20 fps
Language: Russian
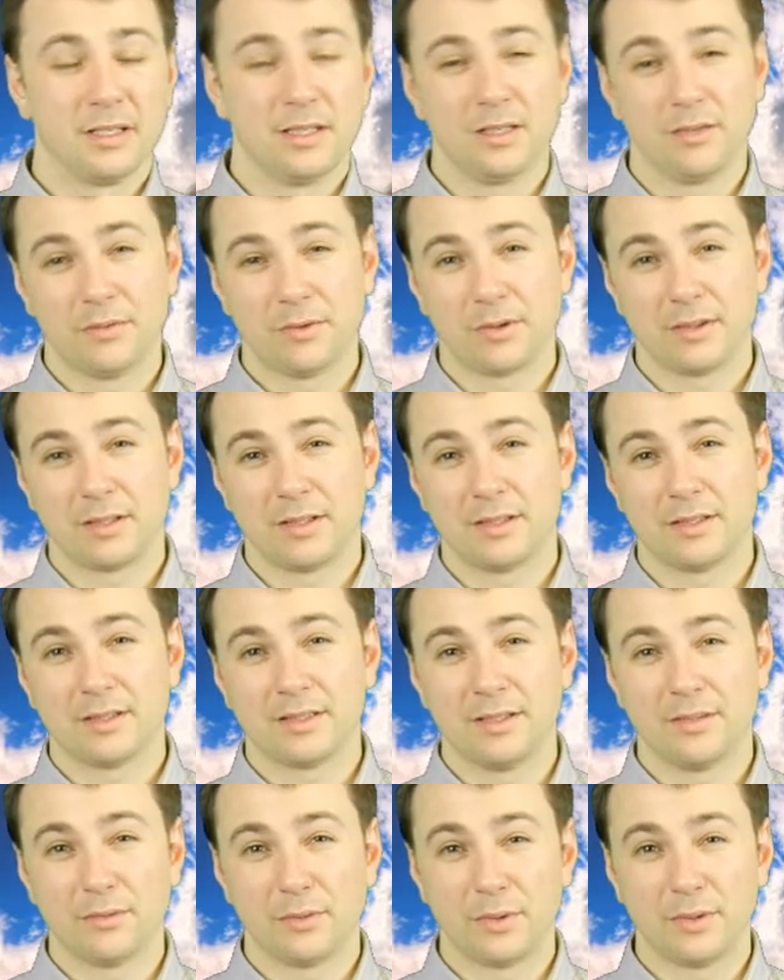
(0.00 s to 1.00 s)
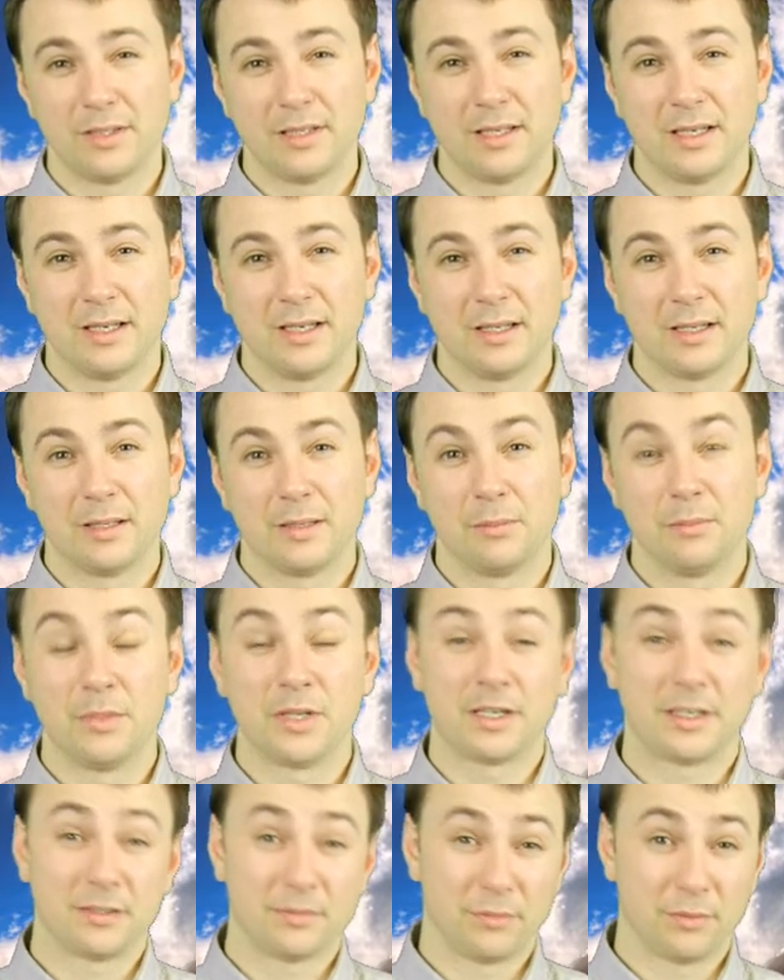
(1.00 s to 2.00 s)
И вот сегодня
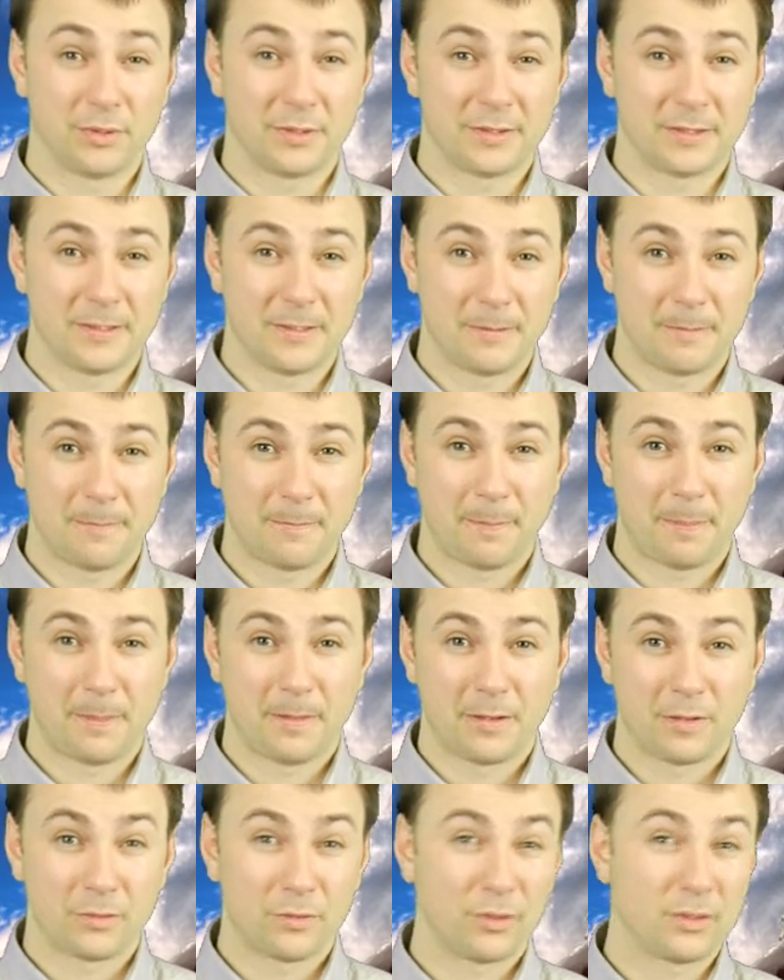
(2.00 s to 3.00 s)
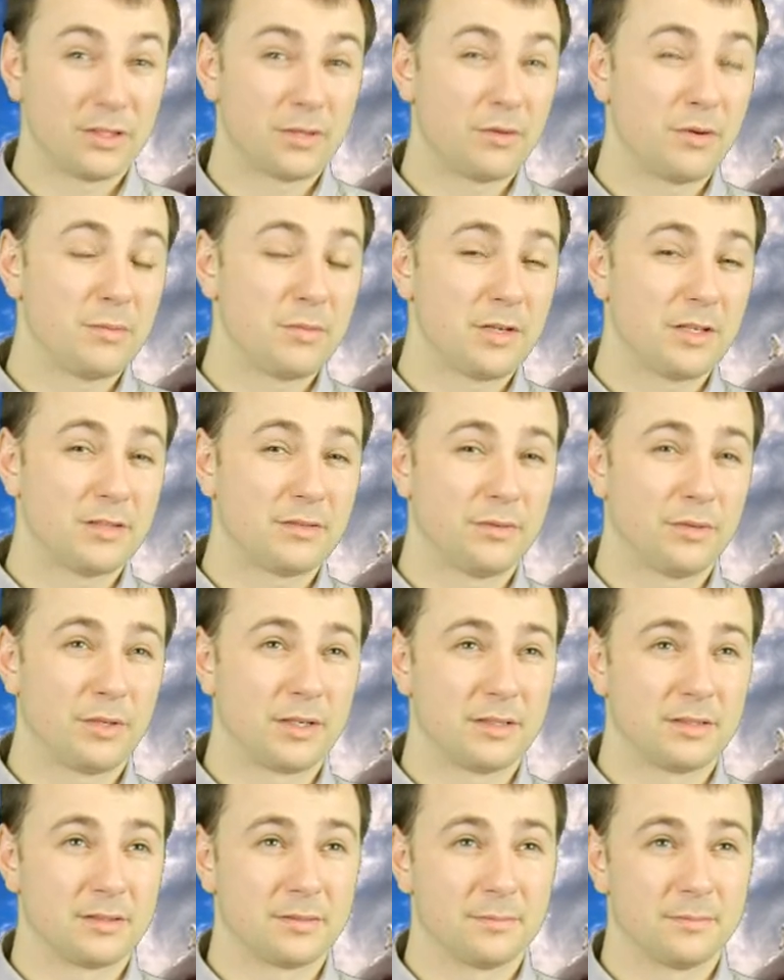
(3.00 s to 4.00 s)
миротворцы. Кто такой
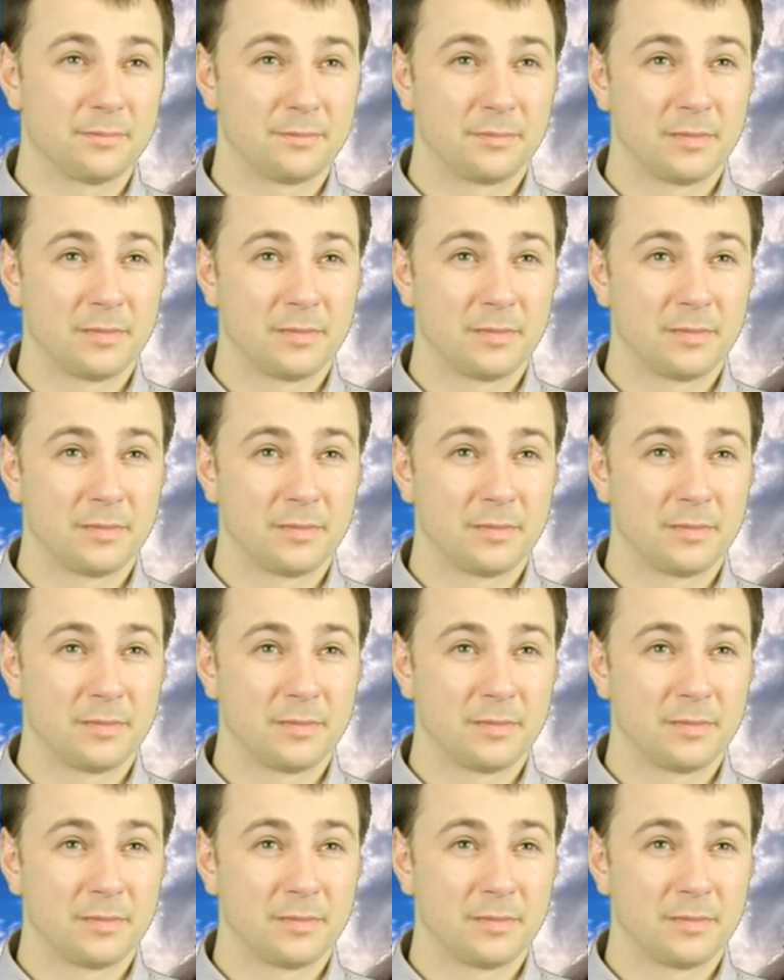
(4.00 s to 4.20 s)
миротворец?